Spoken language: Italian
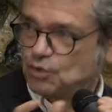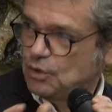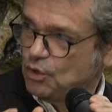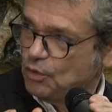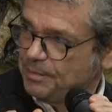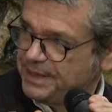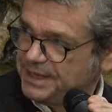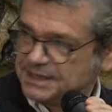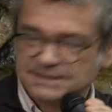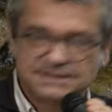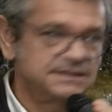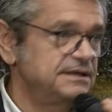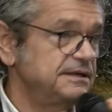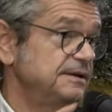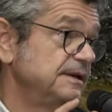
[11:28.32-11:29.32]
gli
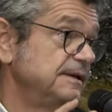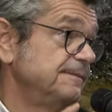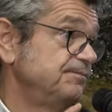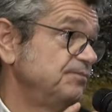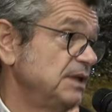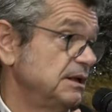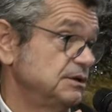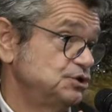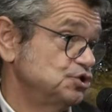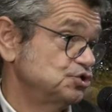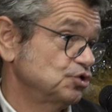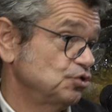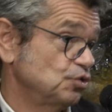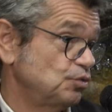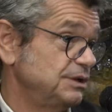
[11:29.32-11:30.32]
obesi, ci
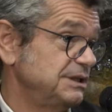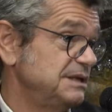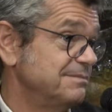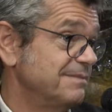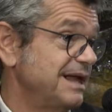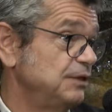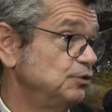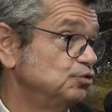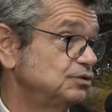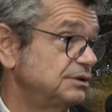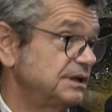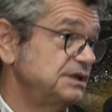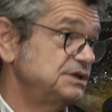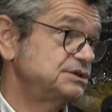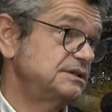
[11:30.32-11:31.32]
sono quindi i
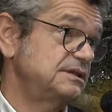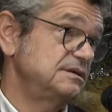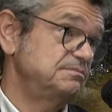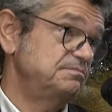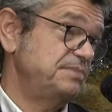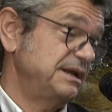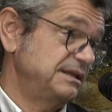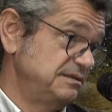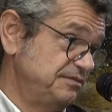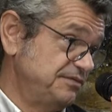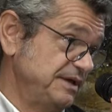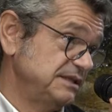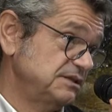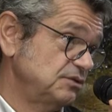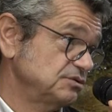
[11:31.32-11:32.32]
malnutriti per
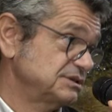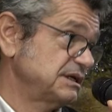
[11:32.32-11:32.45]
difetto,